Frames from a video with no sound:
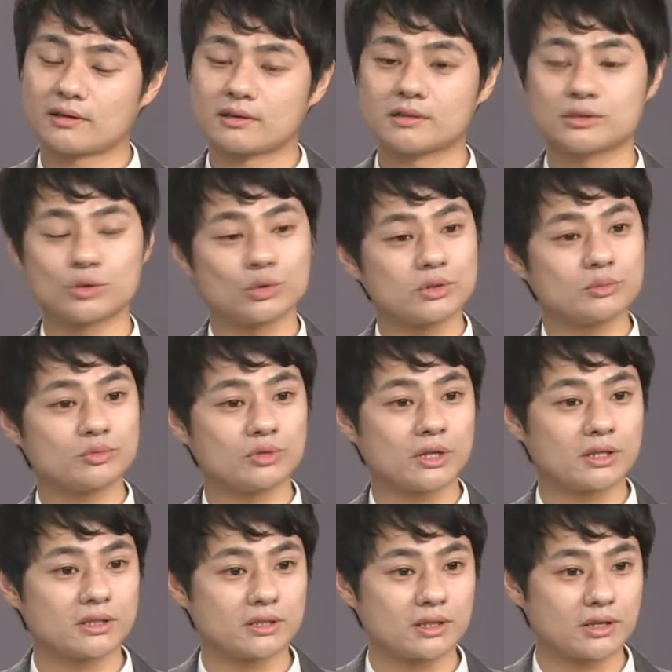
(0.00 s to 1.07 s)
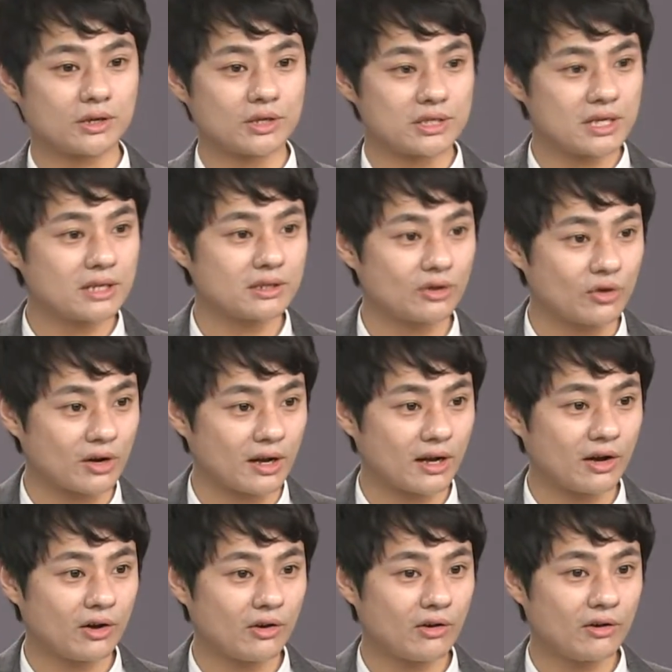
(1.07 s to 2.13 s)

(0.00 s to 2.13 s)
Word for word: 그 조직 문화는 괜찮은 걸까요?